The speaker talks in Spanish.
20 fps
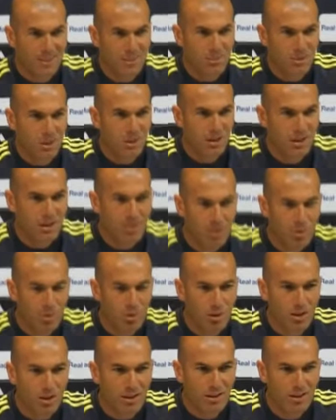Mañana va a
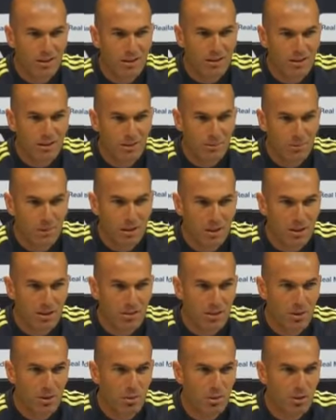jugar. Mañana
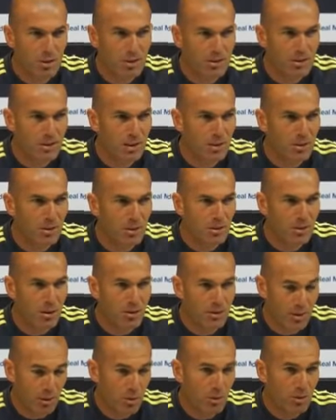va a jugar Cristiano, va a
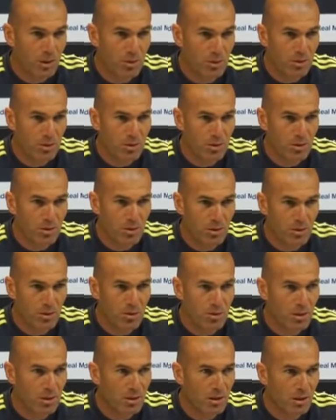haber rotación, eso
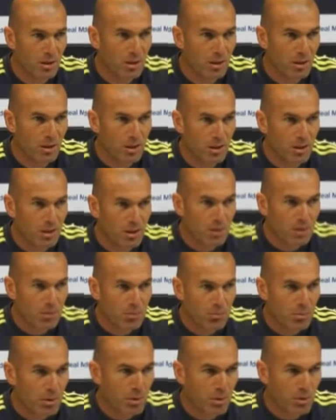sí,
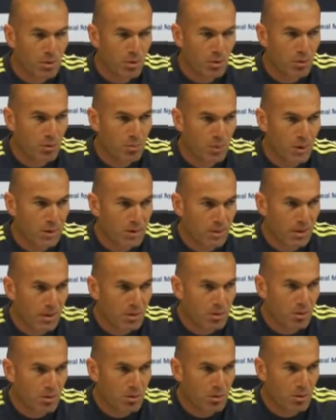pero solo
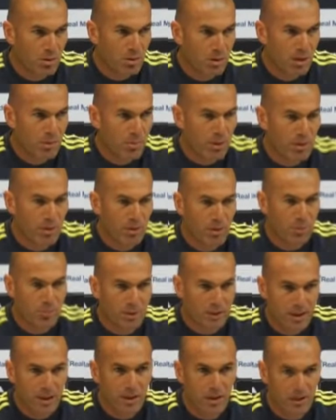pensando en el partido de
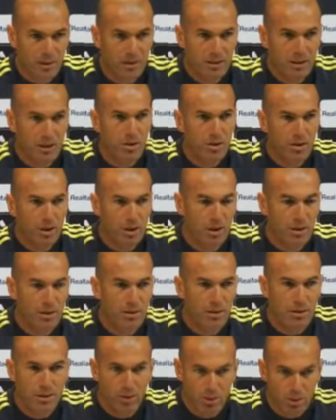mañana. Digo que
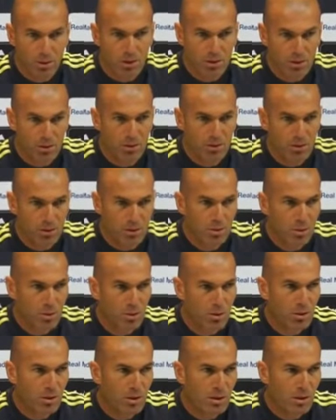va a haber rotación
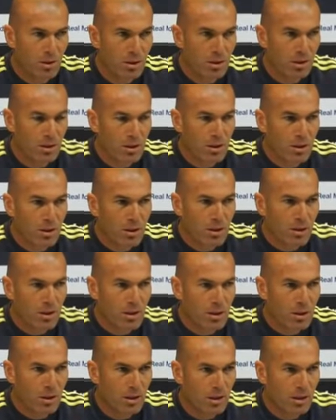seguro,
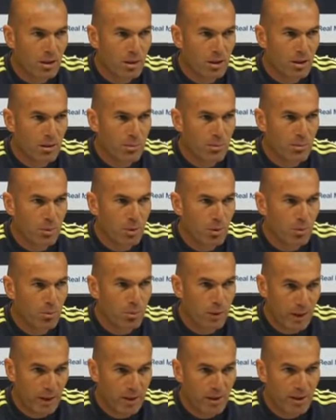eh, pero
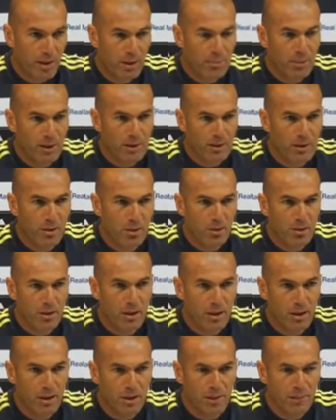para ganar el partido
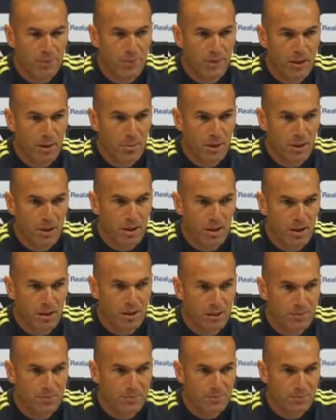de, mañana.